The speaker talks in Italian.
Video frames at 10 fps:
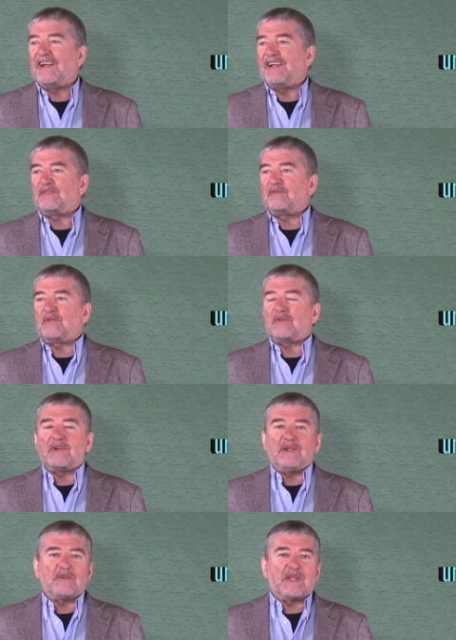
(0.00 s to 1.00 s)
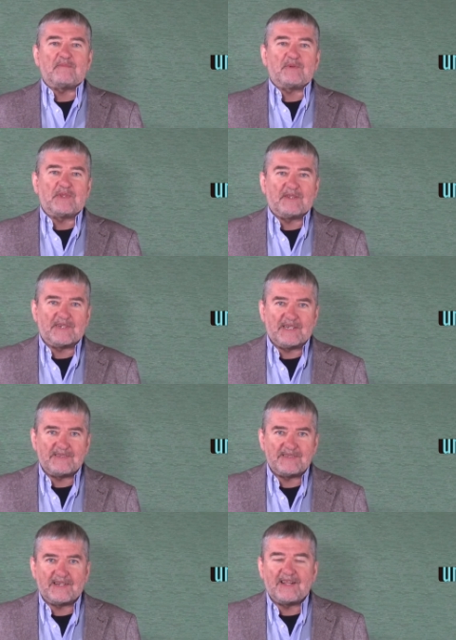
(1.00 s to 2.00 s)
eh, tutto quello che poteva
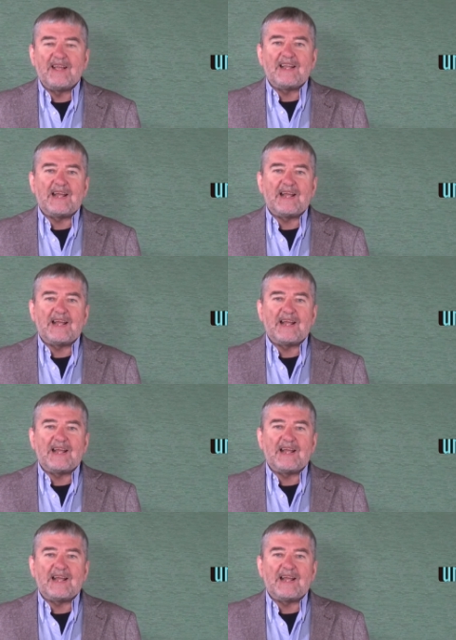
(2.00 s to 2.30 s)
essere.